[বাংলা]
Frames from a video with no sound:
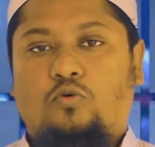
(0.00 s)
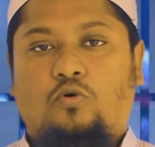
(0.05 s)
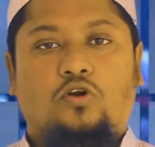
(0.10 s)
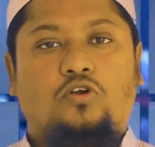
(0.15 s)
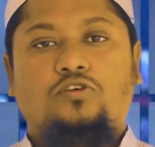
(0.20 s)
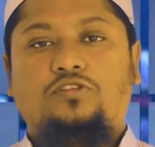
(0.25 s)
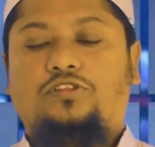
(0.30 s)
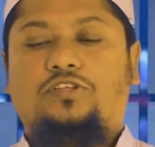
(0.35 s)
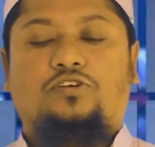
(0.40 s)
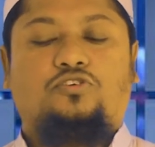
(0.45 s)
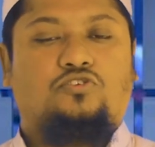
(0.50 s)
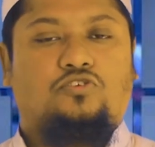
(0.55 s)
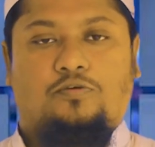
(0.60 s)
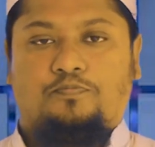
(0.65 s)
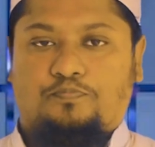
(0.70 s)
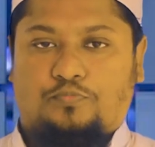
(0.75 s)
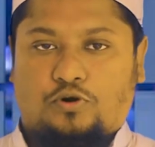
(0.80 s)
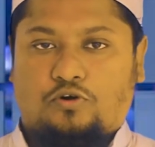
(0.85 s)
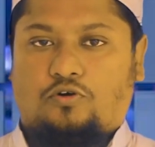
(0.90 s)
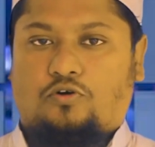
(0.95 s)
অনৈতিক
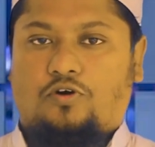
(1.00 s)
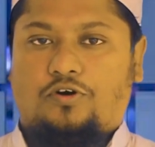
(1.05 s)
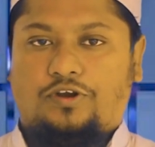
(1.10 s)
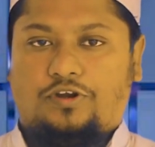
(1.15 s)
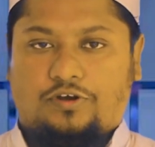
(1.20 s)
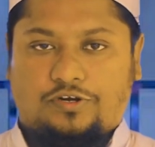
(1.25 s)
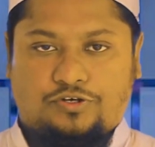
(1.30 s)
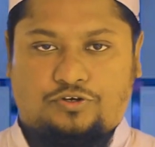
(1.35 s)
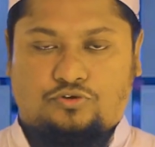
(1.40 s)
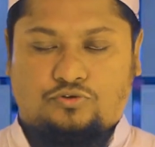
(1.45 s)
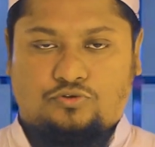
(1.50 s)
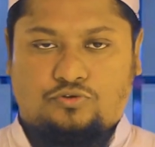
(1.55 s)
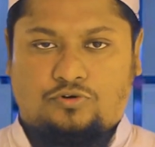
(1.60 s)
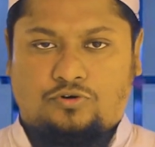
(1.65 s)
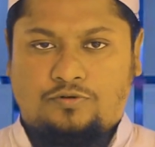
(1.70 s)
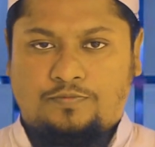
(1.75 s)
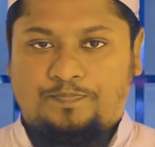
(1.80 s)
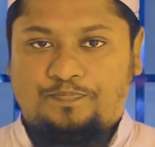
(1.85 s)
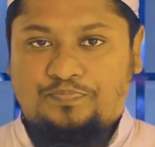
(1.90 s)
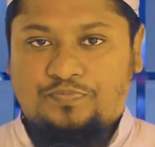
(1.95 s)
সম্পর্কই নয় শুধু
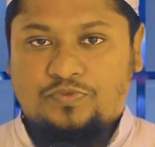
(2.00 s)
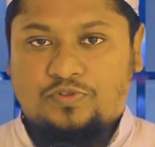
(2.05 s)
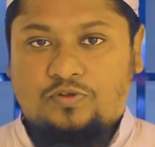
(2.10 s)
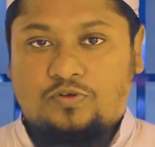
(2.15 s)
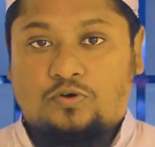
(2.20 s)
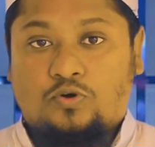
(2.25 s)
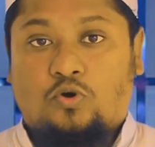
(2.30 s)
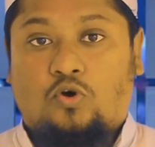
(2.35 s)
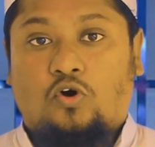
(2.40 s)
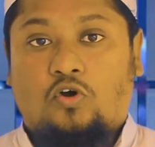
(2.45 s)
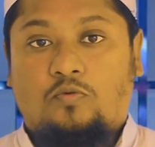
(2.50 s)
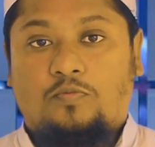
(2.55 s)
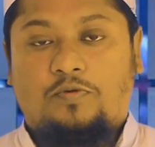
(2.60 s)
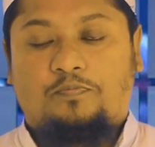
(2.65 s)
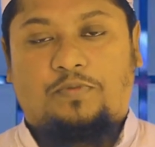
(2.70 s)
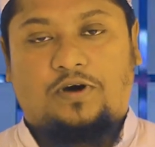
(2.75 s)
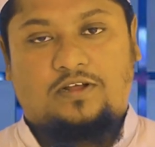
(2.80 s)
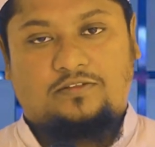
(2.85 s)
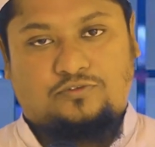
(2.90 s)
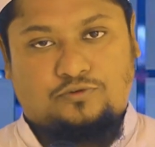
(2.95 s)

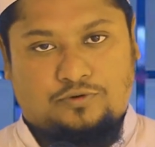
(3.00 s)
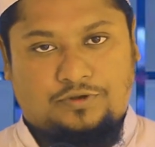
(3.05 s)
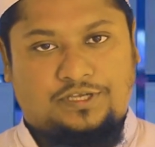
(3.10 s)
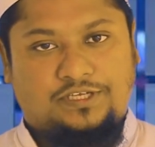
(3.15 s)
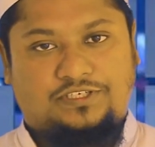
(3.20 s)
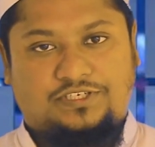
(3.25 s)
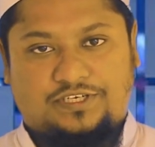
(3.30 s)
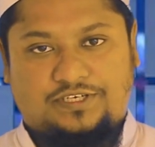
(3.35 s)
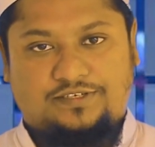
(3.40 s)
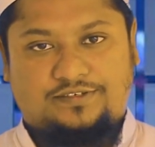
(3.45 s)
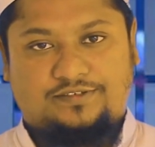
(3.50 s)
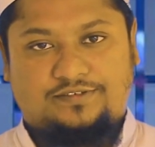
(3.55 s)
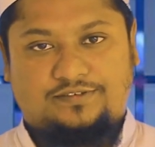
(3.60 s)
গর্ভপাত হয়েছে